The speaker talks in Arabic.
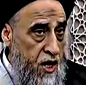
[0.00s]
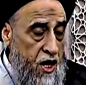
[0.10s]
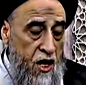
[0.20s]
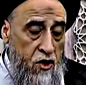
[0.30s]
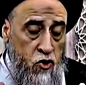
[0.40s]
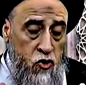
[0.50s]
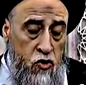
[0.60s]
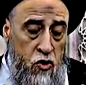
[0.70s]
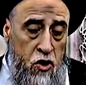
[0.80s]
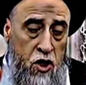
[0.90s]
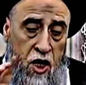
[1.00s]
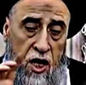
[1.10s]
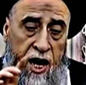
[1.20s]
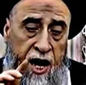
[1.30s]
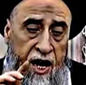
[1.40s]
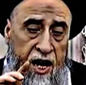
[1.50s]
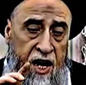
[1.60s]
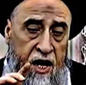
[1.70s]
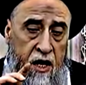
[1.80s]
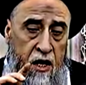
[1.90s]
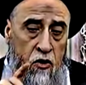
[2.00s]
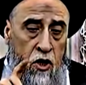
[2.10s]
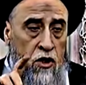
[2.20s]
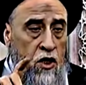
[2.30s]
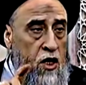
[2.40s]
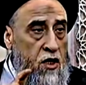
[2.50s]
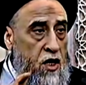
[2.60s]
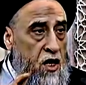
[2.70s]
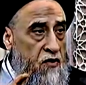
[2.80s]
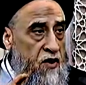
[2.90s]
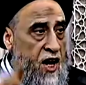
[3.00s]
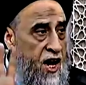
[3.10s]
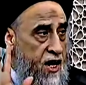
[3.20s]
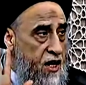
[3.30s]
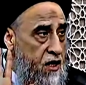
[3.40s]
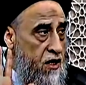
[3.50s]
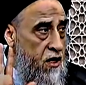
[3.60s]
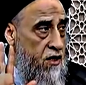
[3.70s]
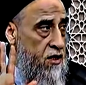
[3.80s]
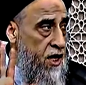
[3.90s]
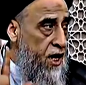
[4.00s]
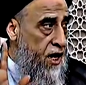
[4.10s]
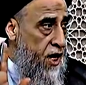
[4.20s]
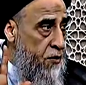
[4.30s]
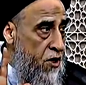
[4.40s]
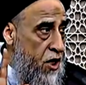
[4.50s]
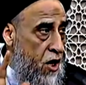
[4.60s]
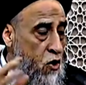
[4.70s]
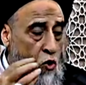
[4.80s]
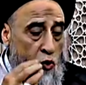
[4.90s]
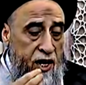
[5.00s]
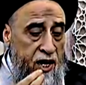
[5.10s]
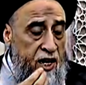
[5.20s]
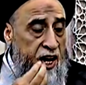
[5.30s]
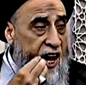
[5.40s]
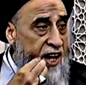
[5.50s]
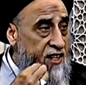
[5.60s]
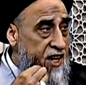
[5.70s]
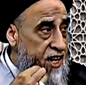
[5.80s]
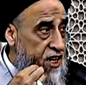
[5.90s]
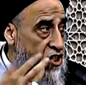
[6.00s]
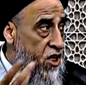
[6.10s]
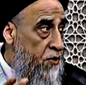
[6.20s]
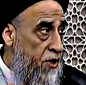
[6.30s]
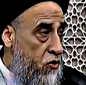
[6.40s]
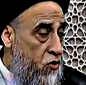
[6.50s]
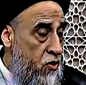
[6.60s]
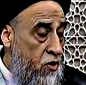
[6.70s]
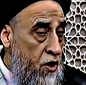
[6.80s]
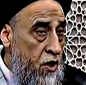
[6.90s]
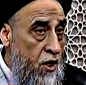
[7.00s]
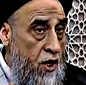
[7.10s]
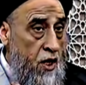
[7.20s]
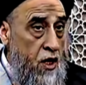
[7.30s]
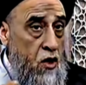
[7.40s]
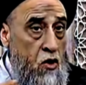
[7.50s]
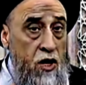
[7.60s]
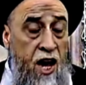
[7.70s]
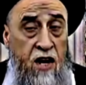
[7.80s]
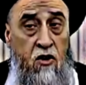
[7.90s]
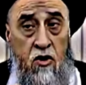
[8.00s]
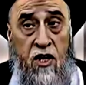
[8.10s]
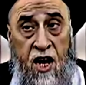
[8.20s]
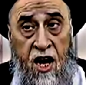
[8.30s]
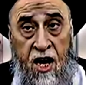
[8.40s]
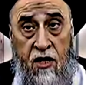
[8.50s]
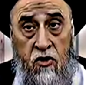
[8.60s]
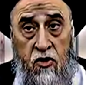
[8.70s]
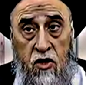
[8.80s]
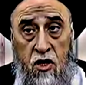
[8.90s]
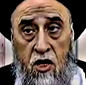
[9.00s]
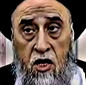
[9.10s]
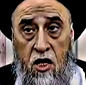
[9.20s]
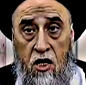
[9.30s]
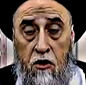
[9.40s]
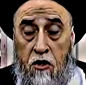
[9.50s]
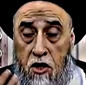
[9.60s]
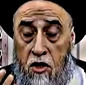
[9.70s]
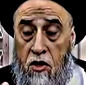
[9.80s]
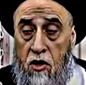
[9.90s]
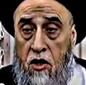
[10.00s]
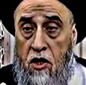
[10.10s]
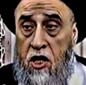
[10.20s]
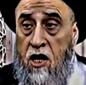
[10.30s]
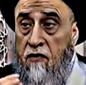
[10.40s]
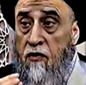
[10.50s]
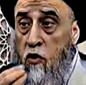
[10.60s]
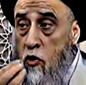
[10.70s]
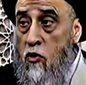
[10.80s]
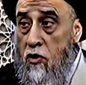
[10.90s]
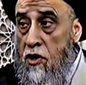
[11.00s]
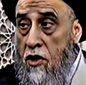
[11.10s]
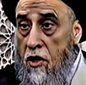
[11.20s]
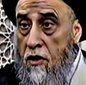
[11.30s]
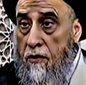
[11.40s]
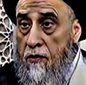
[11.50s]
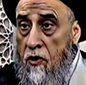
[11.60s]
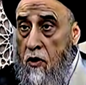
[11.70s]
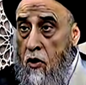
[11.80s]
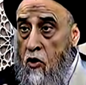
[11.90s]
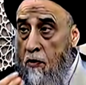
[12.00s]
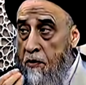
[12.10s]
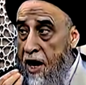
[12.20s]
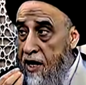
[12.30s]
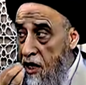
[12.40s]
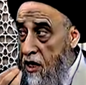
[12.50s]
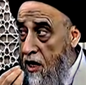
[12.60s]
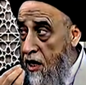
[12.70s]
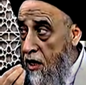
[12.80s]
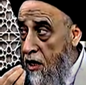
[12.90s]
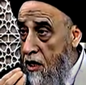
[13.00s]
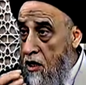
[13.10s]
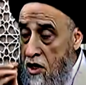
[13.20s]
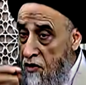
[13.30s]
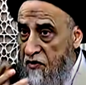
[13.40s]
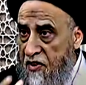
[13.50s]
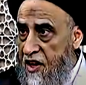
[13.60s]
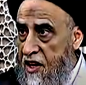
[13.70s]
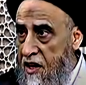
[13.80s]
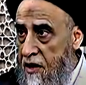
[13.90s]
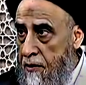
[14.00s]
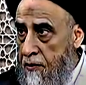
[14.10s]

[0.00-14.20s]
خلص يقرأ عليه يعطيه للطرف الآخر انتهى الأمر أو هو يقرأ حتى يشربه هناك أناس كثير ينفخون عقب ما يقرأ ينفخ